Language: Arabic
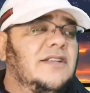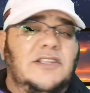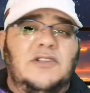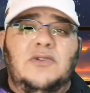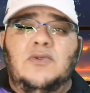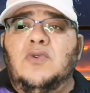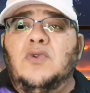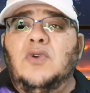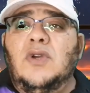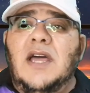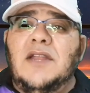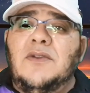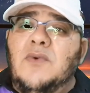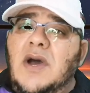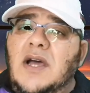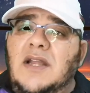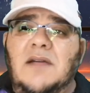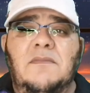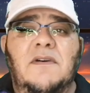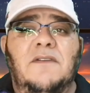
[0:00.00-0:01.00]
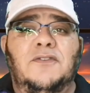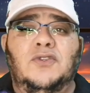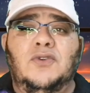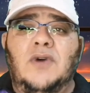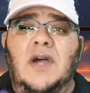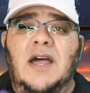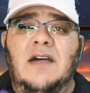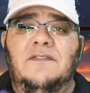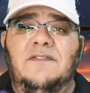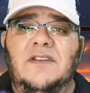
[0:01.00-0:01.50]
تترك الأنوار
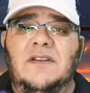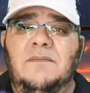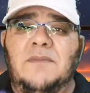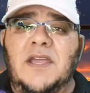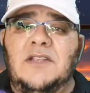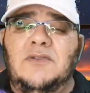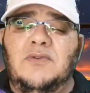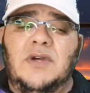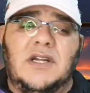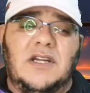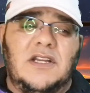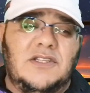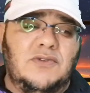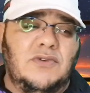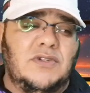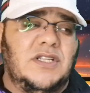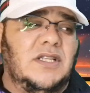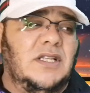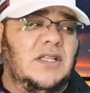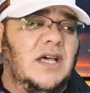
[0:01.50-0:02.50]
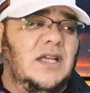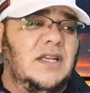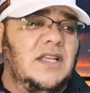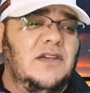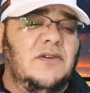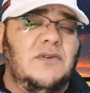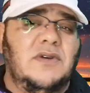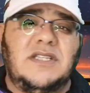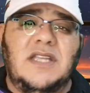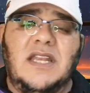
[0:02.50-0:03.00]
مفتوحة في البيت والرسول صلى الله
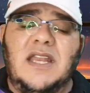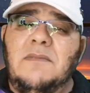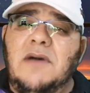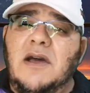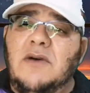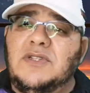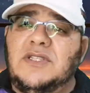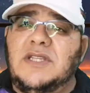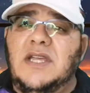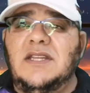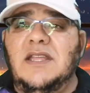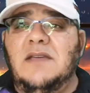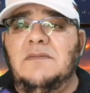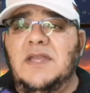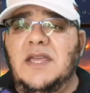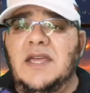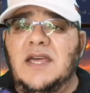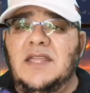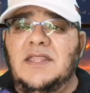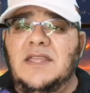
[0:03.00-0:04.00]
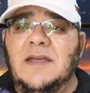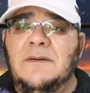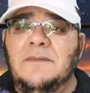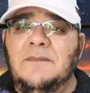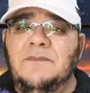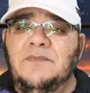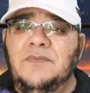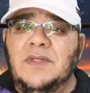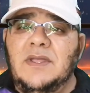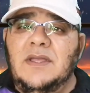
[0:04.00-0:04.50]
عليه وسلم أوصانا بهذا
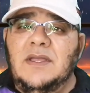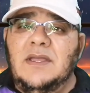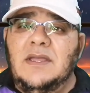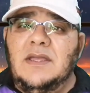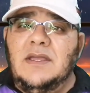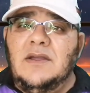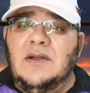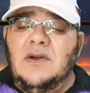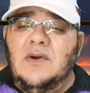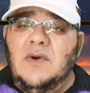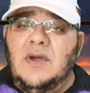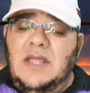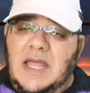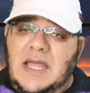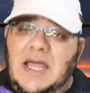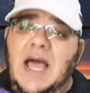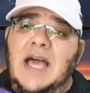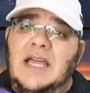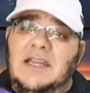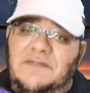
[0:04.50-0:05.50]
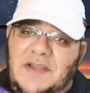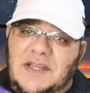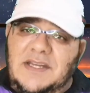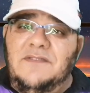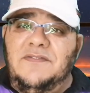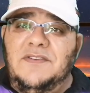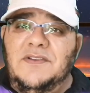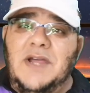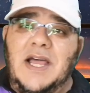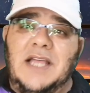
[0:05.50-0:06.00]
أعرف
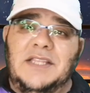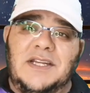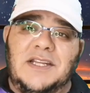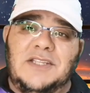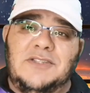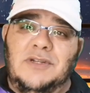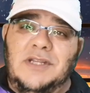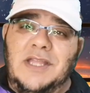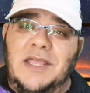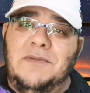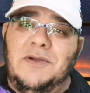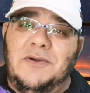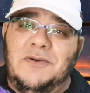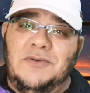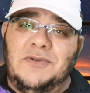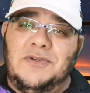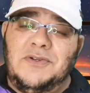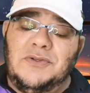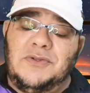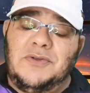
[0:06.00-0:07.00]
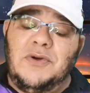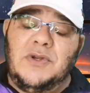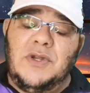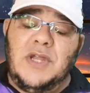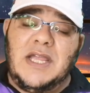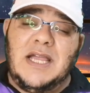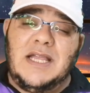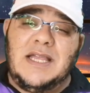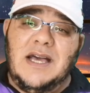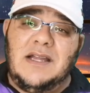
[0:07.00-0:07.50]
أن في وعد الرسول لم يكن وجود
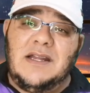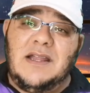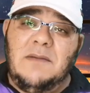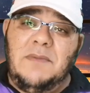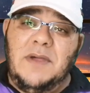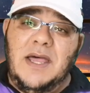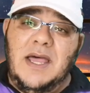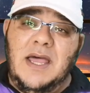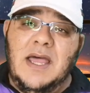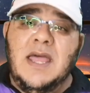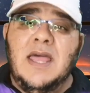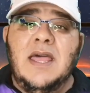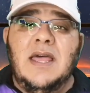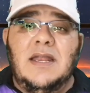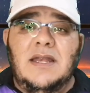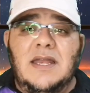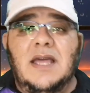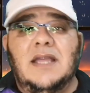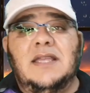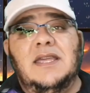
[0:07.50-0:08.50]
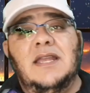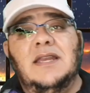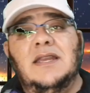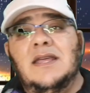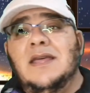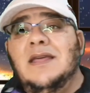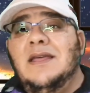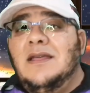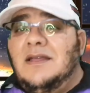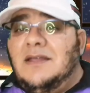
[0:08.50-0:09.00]
هناك كهرباء لكن